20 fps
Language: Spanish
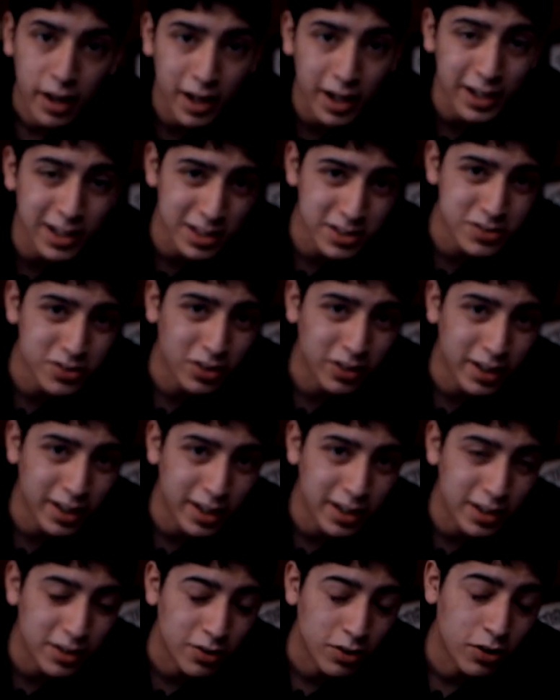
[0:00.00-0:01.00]
El ISO
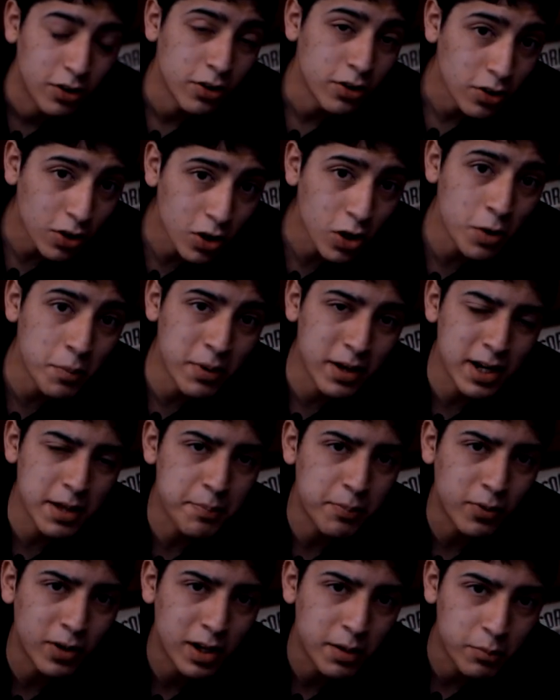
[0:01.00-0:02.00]
querido, no lo
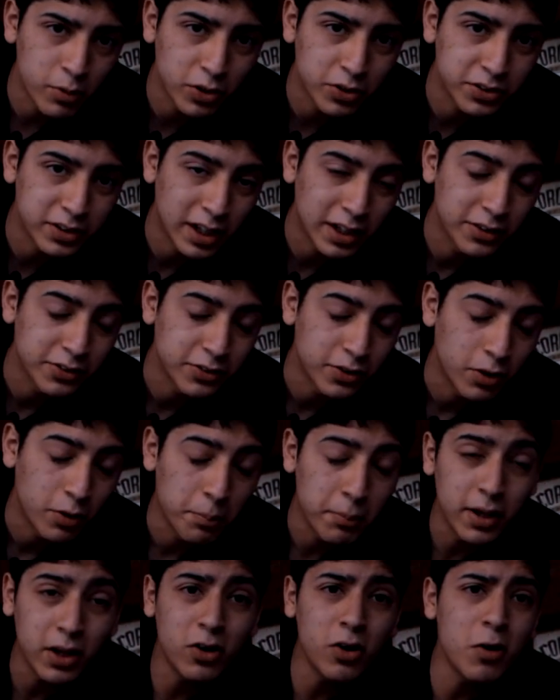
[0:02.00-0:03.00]
manipulemos tanto.
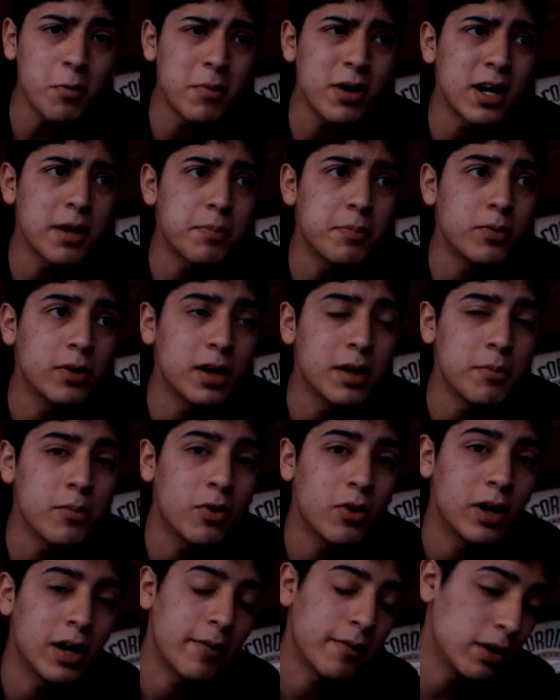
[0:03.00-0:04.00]
Mejor
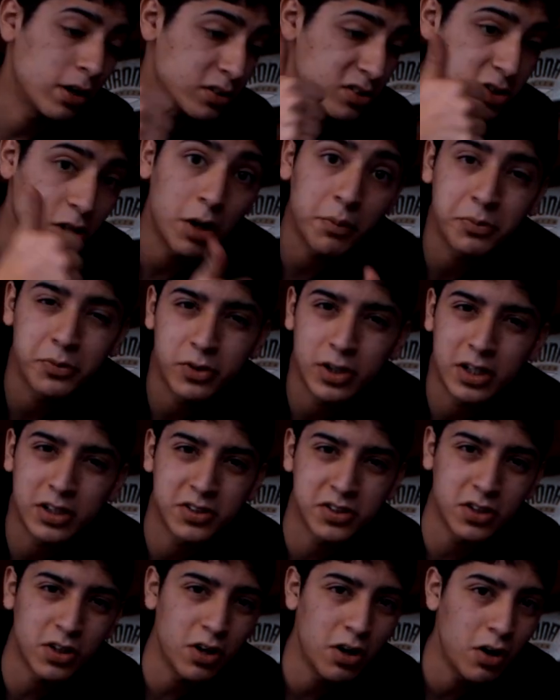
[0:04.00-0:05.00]
manipulemos la velocidad de
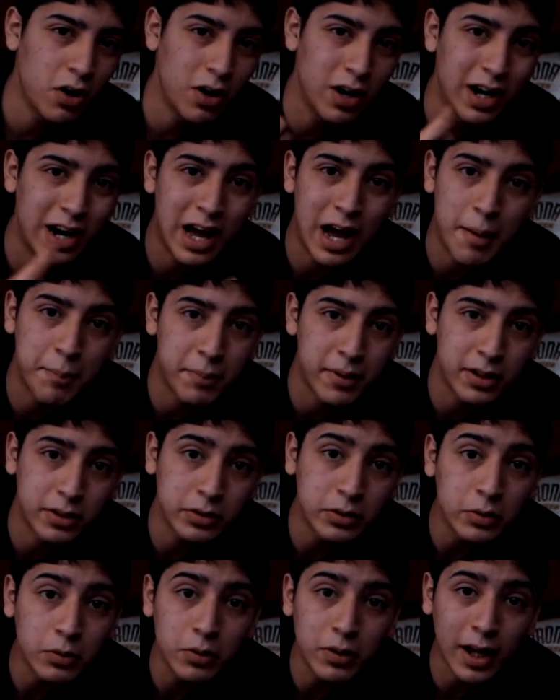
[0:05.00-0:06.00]
obturación, la
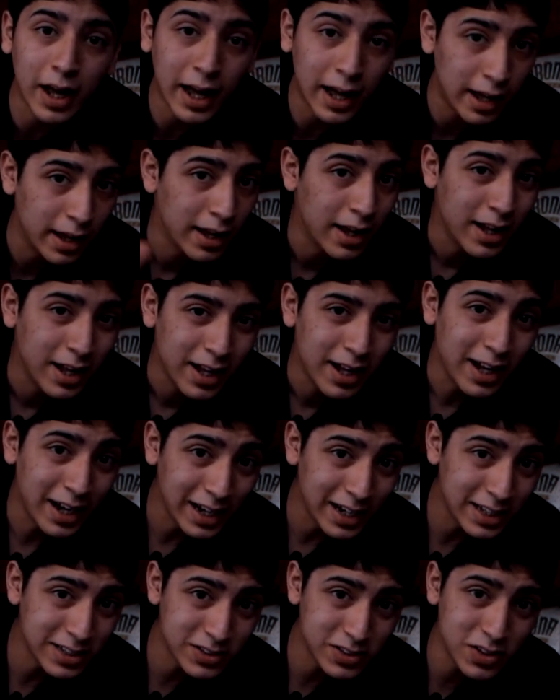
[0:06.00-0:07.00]
apertura.
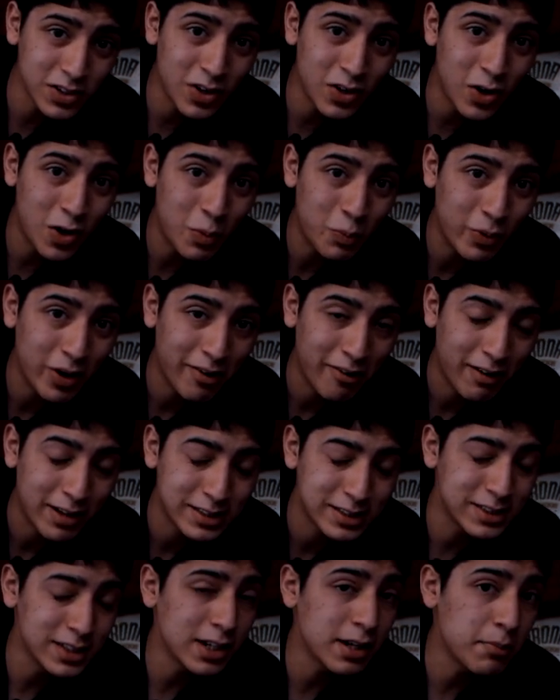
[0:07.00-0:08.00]
El ISO no lo mueva,
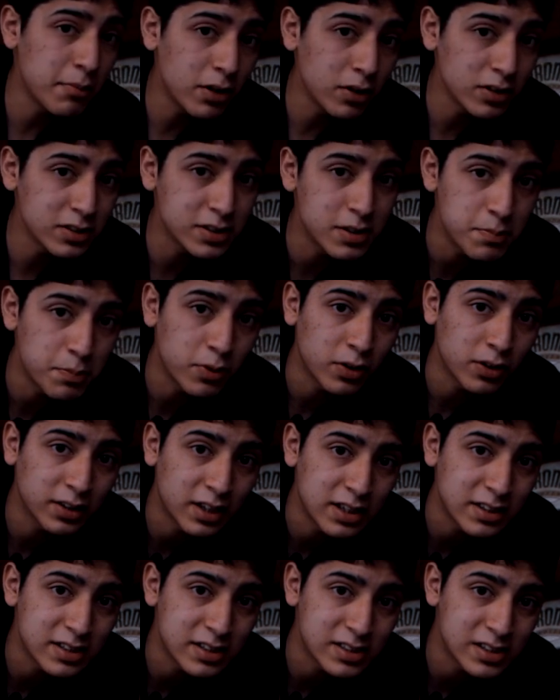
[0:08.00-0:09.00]
sin embargo es
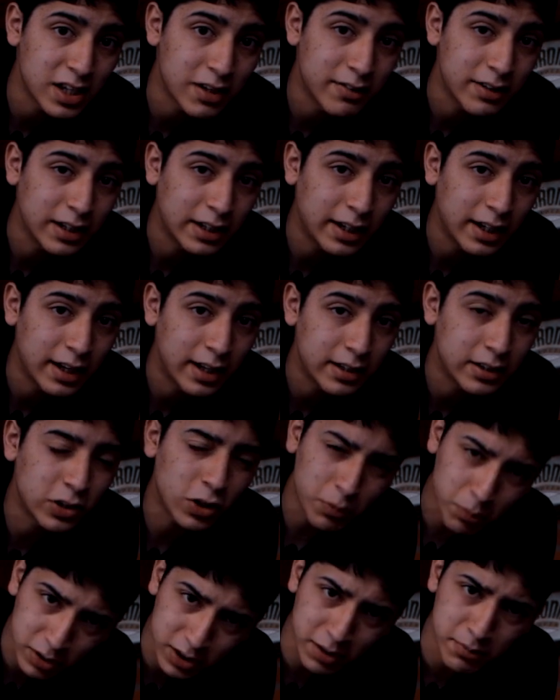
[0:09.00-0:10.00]
importante saber qué es,
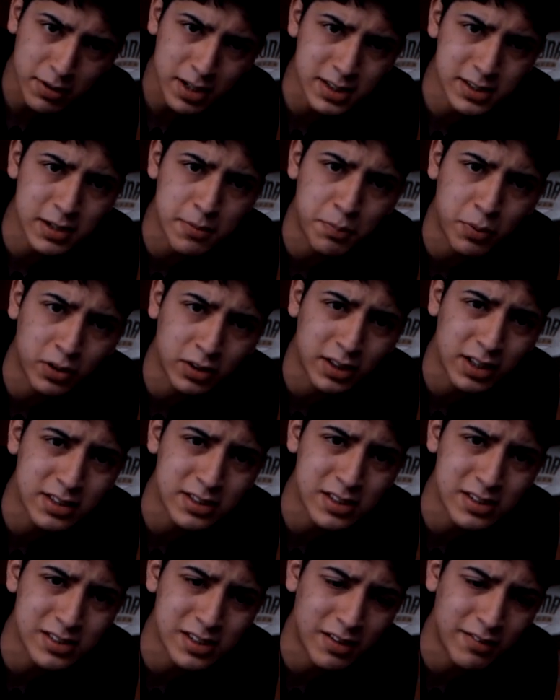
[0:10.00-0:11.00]
como también es
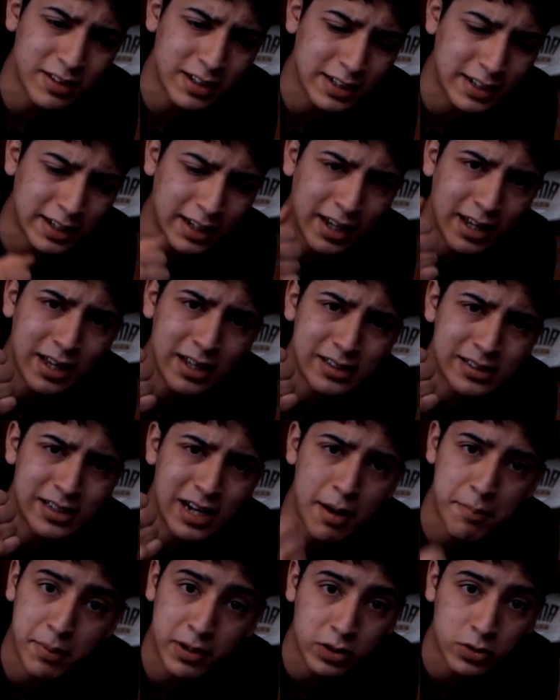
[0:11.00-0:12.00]
importante saber qué es
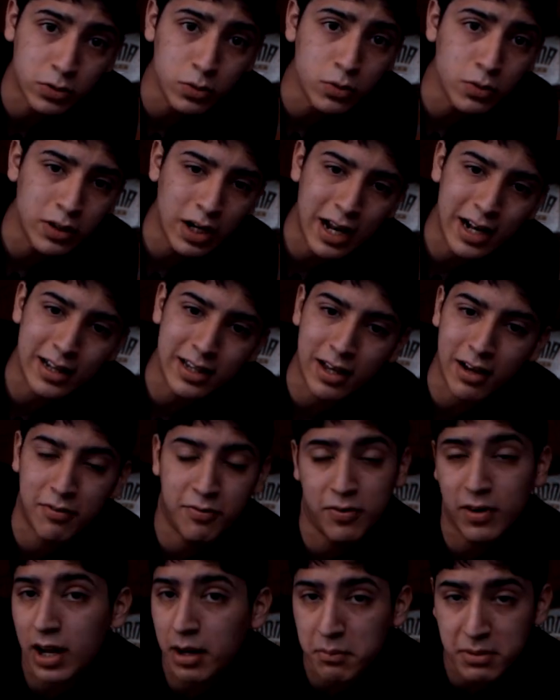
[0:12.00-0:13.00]
la apertura, el
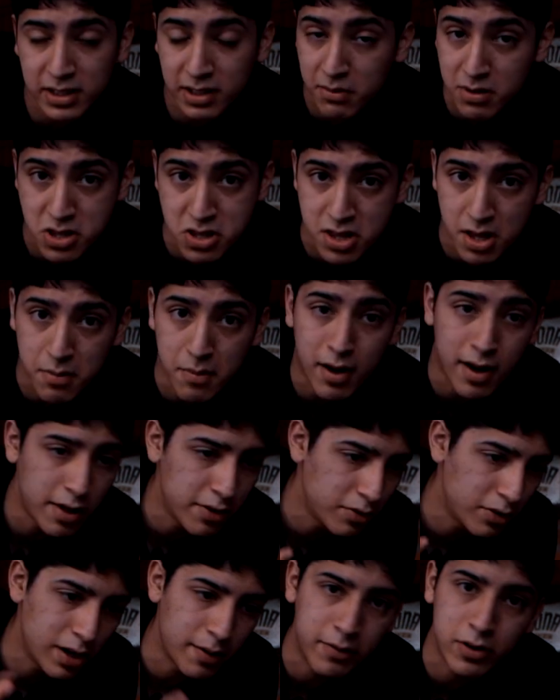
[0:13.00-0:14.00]
diafragma también
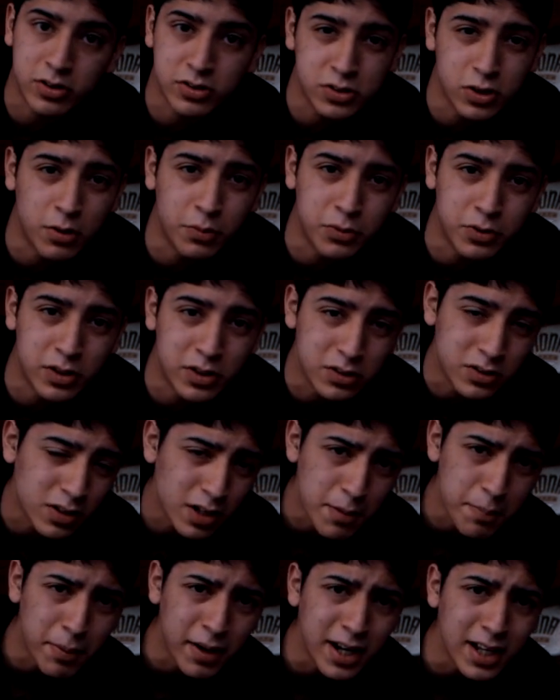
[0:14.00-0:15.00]
llamado, la velocidad de
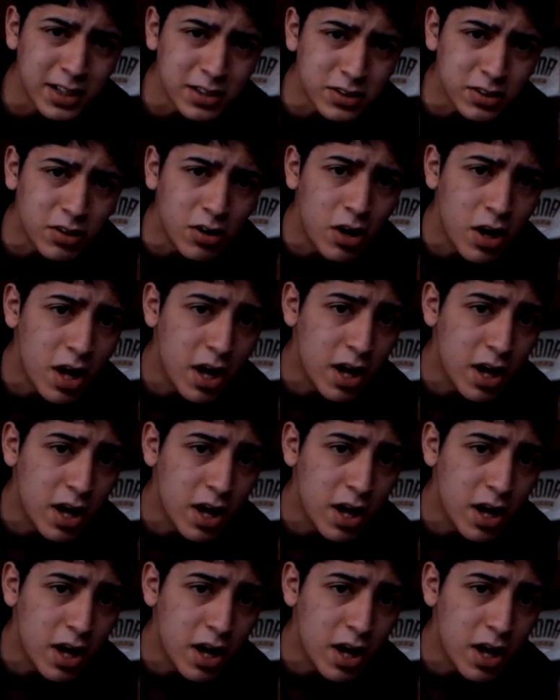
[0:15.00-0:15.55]
obturación y para eso